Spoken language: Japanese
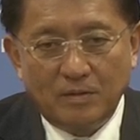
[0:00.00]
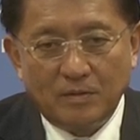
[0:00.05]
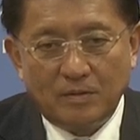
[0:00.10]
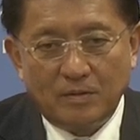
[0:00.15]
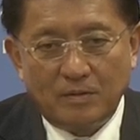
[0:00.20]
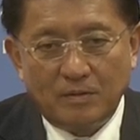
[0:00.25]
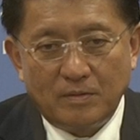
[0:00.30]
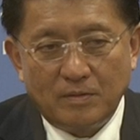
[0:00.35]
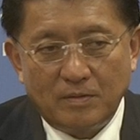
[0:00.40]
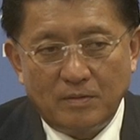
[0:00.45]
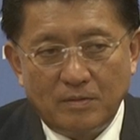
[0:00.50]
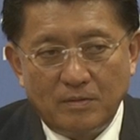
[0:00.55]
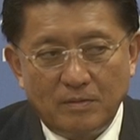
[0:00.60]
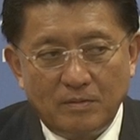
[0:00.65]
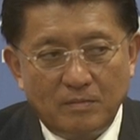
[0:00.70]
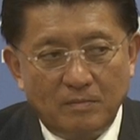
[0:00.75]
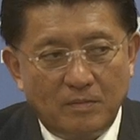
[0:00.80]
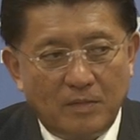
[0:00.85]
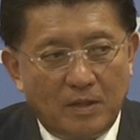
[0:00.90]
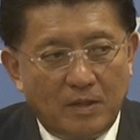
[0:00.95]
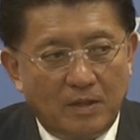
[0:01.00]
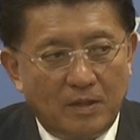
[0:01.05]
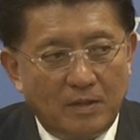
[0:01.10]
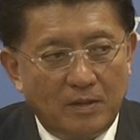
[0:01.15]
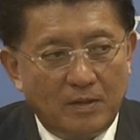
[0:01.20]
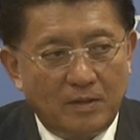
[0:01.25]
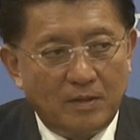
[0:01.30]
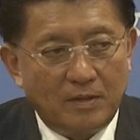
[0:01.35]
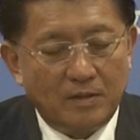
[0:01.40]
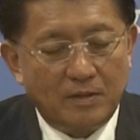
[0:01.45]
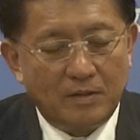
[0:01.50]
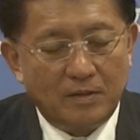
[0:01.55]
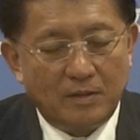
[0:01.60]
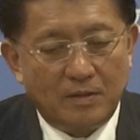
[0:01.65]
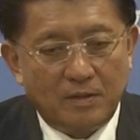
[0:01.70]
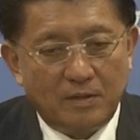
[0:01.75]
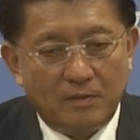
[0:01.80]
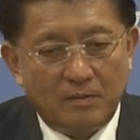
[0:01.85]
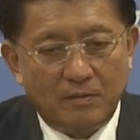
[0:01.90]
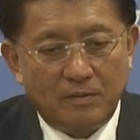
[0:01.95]
そのま
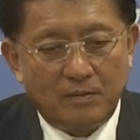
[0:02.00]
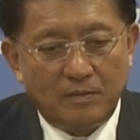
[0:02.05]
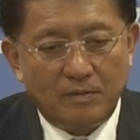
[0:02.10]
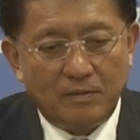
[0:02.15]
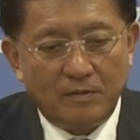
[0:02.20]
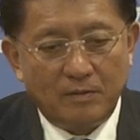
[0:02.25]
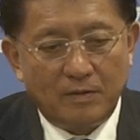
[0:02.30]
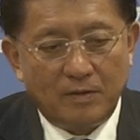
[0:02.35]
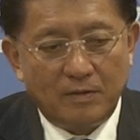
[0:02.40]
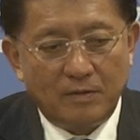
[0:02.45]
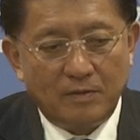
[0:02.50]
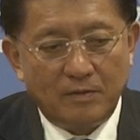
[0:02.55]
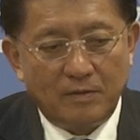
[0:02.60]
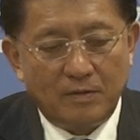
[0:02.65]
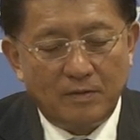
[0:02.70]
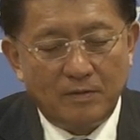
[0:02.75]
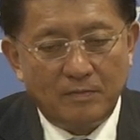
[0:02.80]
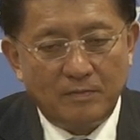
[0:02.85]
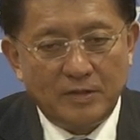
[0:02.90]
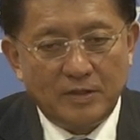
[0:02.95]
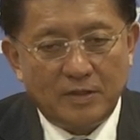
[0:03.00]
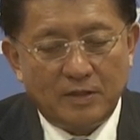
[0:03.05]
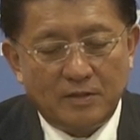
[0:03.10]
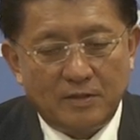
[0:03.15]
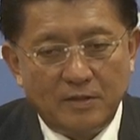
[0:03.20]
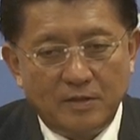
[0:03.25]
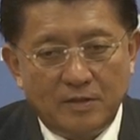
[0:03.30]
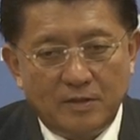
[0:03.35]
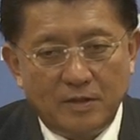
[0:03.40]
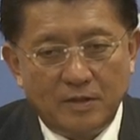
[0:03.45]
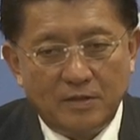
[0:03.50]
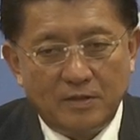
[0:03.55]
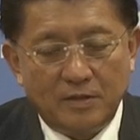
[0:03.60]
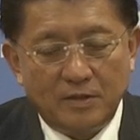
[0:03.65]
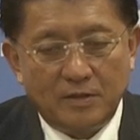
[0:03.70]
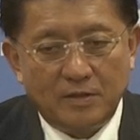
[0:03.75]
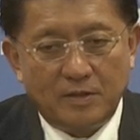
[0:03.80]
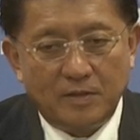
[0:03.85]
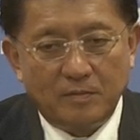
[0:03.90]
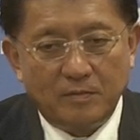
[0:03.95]
あ、あのビザ申請
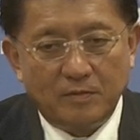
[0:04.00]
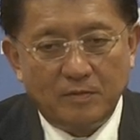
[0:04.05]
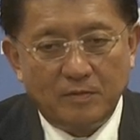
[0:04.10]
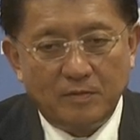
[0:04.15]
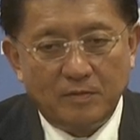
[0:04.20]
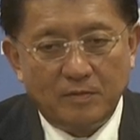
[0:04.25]
システム